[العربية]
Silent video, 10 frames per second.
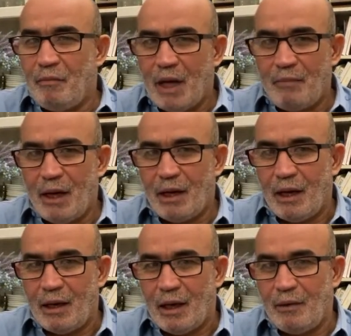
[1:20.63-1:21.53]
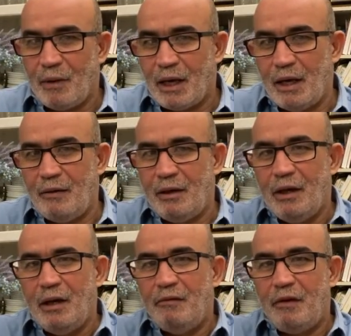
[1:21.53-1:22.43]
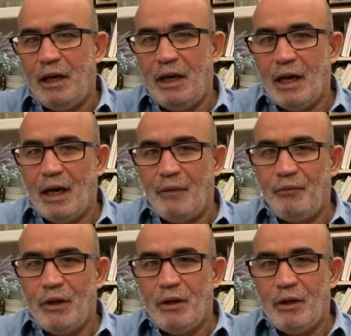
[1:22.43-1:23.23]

أماكن يعني عبارة عن فيلا